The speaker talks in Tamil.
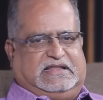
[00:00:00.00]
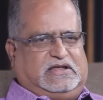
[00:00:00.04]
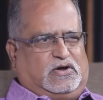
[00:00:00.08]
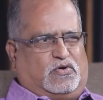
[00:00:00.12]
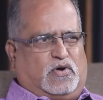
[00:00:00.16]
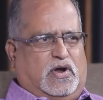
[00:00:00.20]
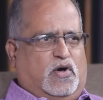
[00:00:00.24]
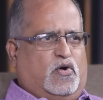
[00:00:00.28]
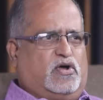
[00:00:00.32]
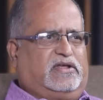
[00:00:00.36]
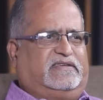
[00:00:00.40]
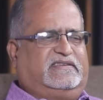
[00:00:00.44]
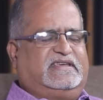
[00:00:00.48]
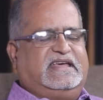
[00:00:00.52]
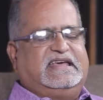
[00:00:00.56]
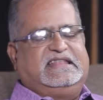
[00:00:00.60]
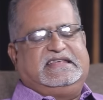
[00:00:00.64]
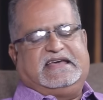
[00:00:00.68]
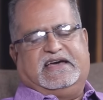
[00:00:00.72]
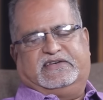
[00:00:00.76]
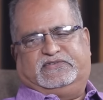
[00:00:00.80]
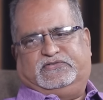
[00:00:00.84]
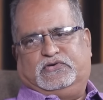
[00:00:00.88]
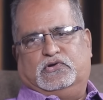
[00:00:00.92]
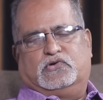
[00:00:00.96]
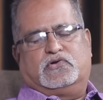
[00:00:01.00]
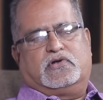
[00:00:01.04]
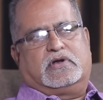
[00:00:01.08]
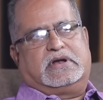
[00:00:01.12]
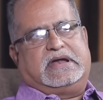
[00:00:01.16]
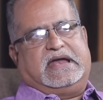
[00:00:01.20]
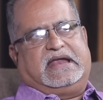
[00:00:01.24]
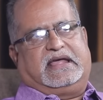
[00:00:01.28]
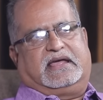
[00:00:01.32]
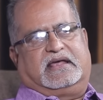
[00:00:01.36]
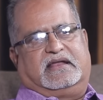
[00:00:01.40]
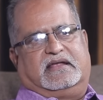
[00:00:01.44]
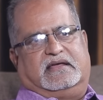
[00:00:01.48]
அதை கூட ஒரு செய்தியாக
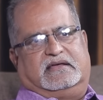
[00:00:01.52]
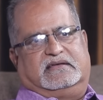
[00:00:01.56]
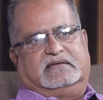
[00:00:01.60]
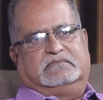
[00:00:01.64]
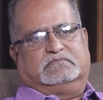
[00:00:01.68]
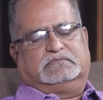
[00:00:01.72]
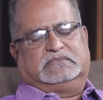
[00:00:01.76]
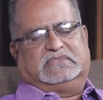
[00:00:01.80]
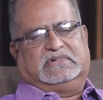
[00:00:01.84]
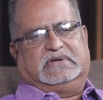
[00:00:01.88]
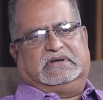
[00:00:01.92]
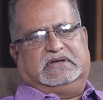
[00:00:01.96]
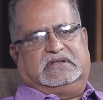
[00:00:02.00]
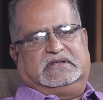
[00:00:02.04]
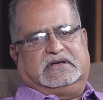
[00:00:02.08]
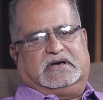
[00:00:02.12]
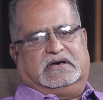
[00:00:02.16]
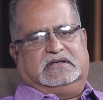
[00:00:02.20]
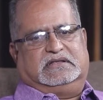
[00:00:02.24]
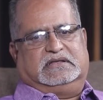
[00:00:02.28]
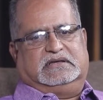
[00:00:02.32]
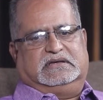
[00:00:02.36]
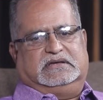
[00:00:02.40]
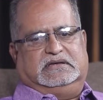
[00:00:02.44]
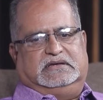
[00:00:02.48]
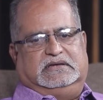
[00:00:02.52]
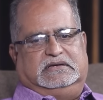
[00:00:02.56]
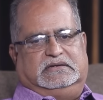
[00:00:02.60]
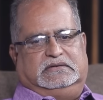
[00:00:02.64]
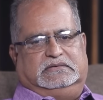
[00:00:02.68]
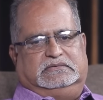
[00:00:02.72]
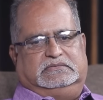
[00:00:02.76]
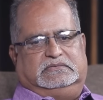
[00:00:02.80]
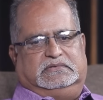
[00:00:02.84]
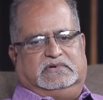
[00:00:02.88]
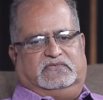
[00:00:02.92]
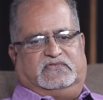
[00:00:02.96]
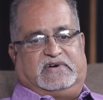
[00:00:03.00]
சொல்லணும்னு நினைக்கிறேன் அதாவது
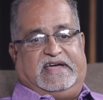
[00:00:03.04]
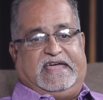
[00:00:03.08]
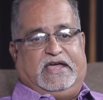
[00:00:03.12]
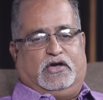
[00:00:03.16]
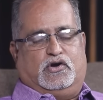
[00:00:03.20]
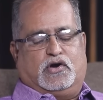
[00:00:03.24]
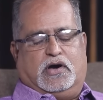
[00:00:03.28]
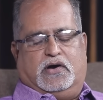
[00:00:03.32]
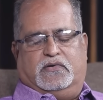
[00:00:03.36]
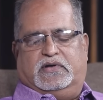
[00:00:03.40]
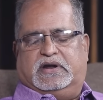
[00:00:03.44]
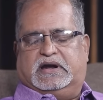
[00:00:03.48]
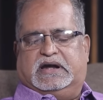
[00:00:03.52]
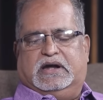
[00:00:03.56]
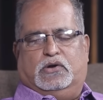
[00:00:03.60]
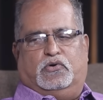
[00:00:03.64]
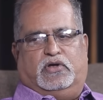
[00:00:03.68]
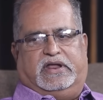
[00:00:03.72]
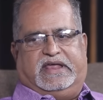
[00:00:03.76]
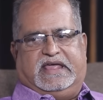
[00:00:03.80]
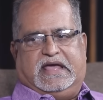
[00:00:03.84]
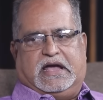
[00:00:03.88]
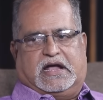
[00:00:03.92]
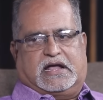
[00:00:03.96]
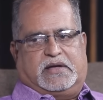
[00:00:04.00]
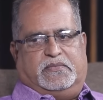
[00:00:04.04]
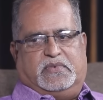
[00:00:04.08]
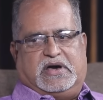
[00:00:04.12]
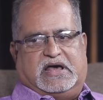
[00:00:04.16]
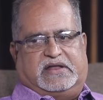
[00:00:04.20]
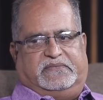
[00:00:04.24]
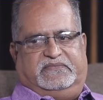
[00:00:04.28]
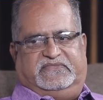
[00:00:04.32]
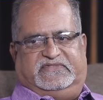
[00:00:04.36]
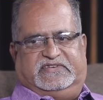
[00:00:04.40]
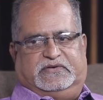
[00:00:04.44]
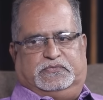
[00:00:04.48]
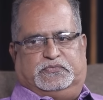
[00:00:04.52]
வைகோ அவர்கள் ஒரு இயக்கம்
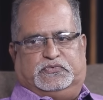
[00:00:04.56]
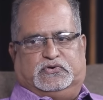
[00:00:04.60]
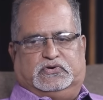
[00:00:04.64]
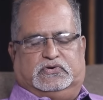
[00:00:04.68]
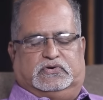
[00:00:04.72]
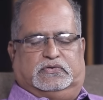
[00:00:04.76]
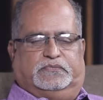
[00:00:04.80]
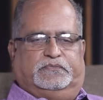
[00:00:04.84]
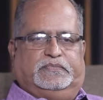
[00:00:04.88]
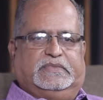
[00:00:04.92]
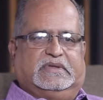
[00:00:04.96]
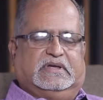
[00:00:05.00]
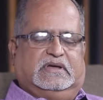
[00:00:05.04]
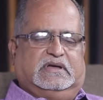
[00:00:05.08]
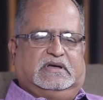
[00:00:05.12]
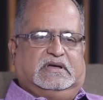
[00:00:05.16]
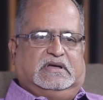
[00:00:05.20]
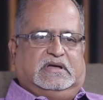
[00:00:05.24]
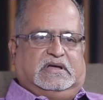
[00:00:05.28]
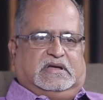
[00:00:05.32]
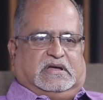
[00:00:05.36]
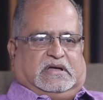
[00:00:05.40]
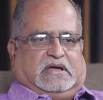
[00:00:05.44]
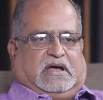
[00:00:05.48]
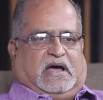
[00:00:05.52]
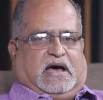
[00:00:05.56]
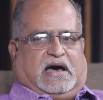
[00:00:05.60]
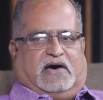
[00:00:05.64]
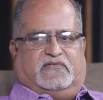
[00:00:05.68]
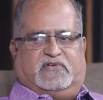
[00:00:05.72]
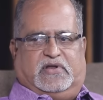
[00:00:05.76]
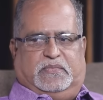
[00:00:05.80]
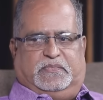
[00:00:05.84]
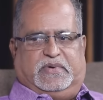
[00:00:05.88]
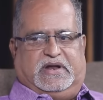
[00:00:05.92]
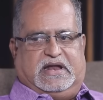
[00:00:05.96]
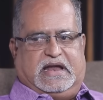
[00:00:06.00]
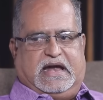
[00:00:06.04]
ஆரம்பித்தப்போ
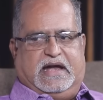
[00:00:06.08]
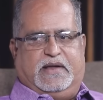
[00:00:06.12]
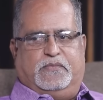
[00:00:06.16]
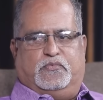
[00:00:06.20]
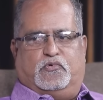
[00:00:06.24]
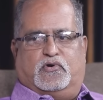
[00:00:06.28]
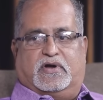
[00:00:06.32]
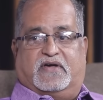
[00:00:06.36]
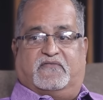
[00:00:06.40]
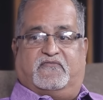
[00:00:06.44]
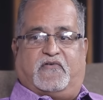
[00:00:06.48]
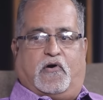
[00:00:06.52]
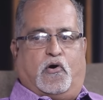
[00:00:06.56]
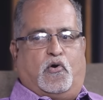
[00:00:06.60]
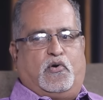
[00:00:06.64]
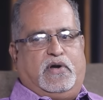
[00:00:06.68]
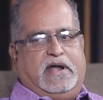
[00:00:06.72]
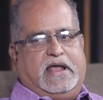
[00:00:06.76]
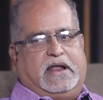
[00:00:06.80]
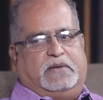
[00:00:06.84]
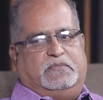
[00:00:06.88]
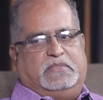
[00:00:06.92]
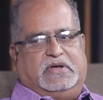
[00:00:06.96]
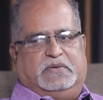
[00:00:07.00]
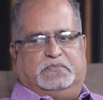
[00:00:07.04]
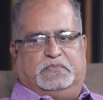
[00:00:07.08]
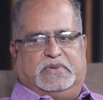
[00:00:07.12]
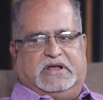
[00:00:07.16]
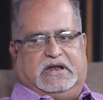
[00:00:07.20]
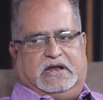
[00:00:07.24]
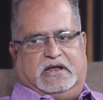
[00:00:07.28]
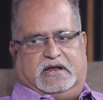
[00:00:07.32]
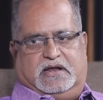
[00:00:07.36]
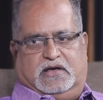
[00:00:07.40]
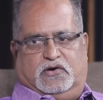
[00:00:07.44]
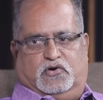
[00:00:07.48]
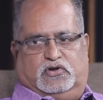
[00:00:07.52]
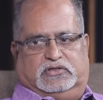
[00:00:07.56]
அவர் பின்னாடி போன ஃபவுண்டர்
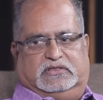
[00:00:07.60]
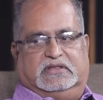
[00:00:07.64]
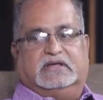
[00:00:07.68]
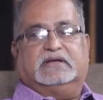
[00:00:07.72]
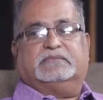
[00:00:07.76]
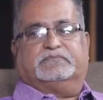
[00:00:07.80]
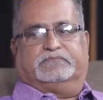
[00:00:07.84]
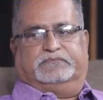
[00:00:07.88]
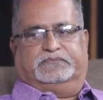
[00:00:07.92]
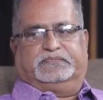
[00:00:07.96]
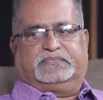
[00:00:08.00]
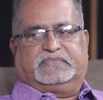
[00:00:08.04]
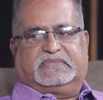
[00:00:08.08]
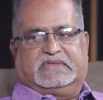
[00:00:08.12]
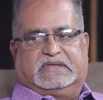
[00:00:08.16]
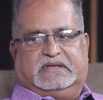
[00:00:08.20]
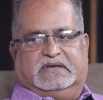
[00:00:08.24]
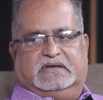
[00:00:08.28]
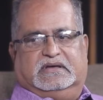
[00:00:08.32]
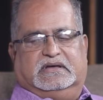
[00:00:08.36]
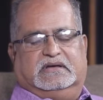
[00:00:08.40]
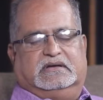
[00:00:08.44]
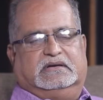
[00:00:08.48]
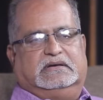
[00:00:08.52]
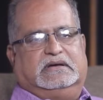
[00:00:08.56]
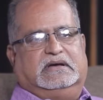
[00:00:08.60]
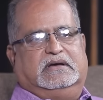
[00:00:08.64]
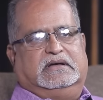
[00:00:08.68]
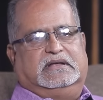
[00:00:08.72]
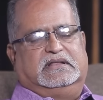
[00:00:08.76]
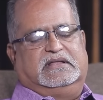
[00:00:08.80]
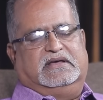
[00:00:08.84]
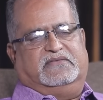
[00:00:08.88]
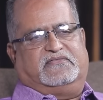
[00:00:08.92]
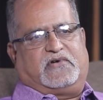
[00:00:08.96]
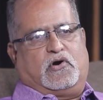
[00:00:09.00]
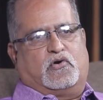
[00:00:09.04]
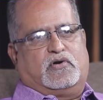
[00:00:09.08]
மெம்பரில் நான் ஒருத்தன்
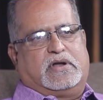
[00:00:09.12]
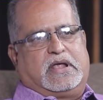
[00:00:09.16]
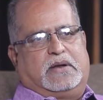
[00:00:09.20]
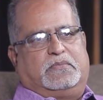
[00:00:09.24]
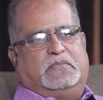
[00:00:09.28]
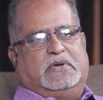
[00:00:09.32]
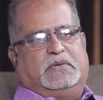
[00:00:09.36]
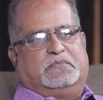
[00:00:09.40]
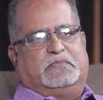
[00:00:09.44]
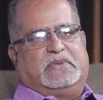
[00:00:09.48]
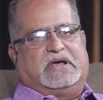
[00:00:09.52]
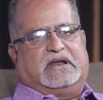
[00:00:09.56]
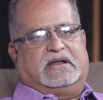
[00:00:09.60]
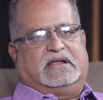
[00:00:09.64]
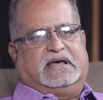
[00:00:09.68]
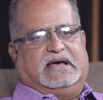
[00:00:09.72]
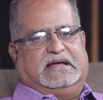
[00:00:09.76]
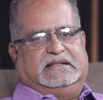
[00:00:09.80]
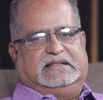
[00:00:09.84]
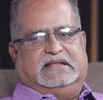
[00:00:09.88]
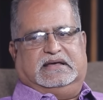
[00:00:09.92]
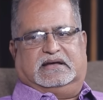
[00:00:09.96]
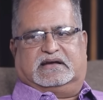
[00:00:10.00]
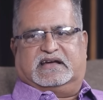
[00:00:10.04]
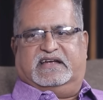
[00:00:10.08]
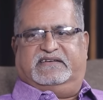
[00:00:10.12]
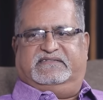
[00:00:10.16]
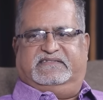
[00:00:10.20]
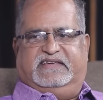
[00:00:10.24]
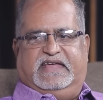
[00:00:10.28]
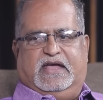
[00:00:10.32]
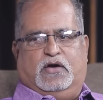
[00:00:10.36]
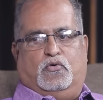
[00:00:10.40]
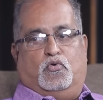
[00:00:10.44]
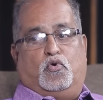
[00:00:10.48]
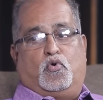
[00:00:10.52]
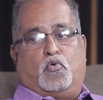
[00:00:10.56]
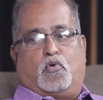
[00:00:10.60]
அந்த ஃபவுண்டர் மெம்பர்னால் அந்த
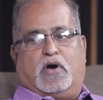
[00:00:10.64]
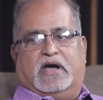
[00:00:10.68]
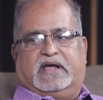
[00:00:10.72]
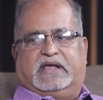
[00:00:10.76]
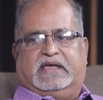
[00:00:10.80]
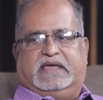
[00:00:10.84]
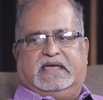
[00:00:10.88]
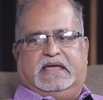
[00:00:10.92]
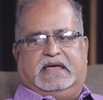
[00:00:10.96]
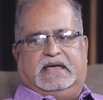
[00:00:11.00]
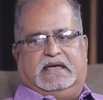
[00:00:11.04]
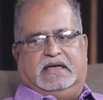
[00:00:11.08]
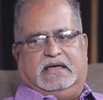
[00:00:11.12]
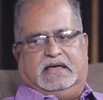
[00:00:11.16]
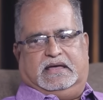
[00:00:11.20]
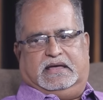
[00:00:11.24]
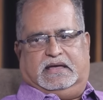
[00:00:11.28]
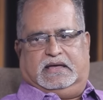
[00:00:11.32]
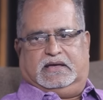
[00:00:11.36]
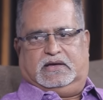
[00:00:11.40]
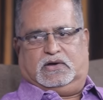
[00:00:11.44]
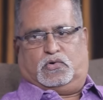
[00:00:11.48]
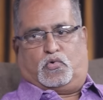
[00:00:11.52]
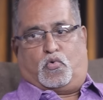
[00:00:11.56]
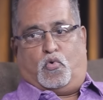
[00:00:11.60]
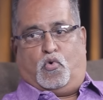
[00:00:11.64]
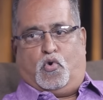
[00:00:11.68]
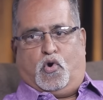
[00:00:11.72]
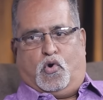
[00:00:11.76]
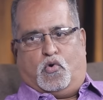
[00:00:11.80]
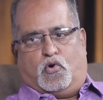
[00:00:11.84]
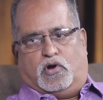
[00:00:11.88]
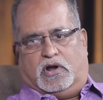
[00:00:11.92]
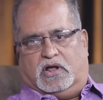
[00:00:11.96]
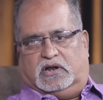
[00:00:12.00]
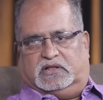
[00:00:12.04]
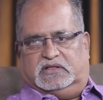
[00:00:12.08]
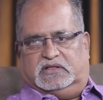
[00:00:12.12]
கட்சியை உருவாக்கிய குழு ஒன்று